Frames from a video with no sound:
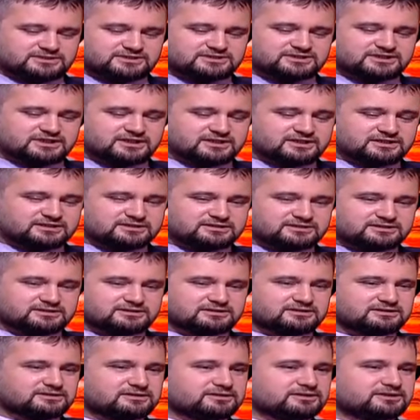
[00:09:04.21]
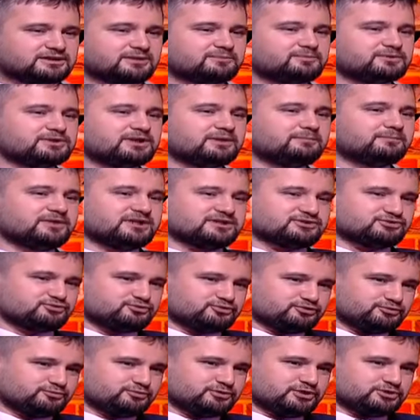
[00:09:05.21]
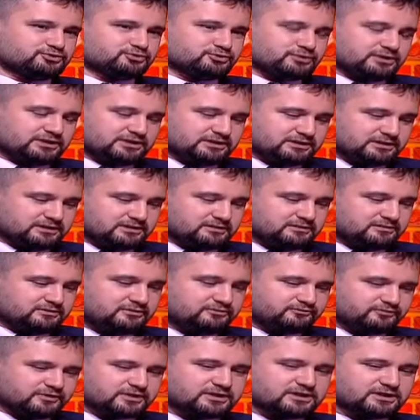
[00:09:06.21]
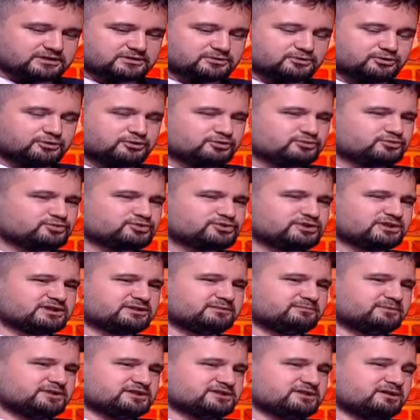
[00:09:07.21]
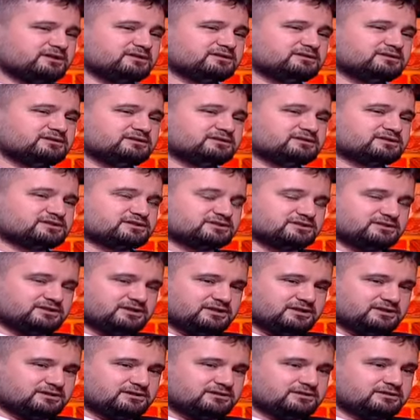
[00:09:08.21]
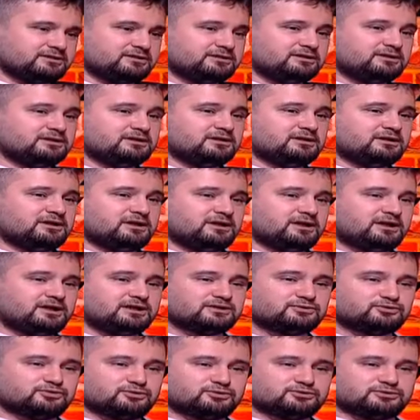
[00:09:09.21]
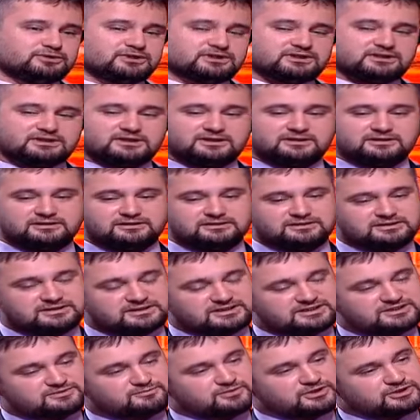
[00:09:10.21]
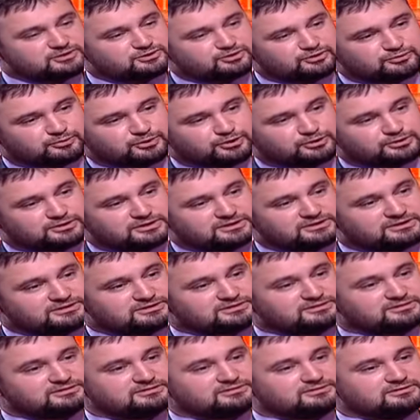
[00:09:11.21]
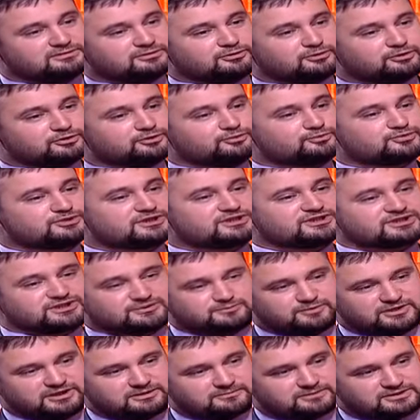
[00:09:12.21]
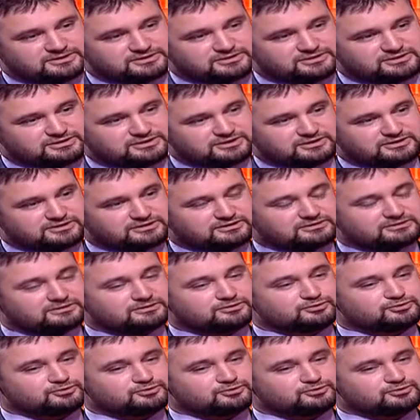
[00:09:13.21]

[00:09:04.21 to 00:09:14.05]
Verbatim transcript: Ticareti yapılamaz durumda şu anda. Fakat önümüzdeki 5-6 yıl içinde her noktada hizmet robotları önümüze çıkmaya başlayacak.